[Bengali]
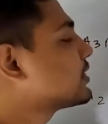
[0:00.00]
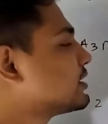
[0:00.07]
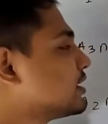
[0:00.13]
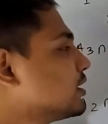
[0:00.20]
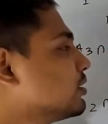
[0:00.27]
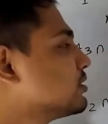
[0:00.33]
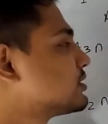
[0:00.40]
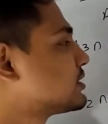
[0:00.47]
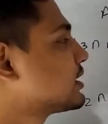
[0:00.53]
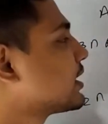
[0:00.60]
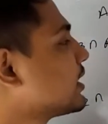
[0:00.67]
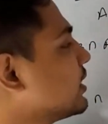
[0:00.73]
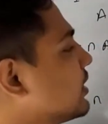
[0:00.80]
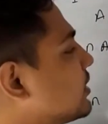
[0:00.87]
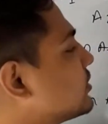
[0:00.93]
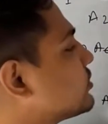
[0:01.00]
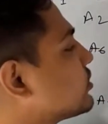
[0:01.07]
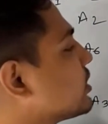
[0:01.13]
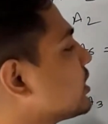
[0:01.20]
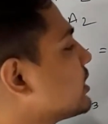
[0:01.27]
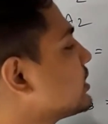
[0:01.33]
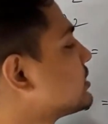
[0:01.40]
এ থ্রি হচ্ছে
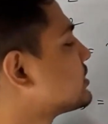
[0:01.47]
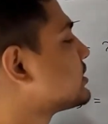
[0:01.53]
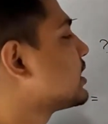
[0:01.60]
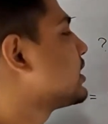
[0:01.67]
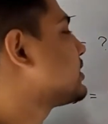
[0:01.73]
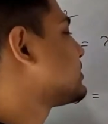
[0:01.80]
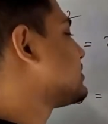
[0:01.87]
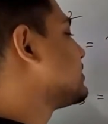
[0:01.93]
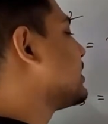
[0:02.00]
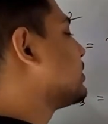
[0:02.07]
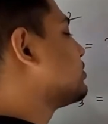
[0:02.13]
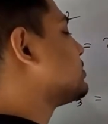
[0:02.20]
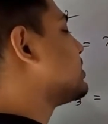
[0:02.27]
থ্রি সিক্স দেখো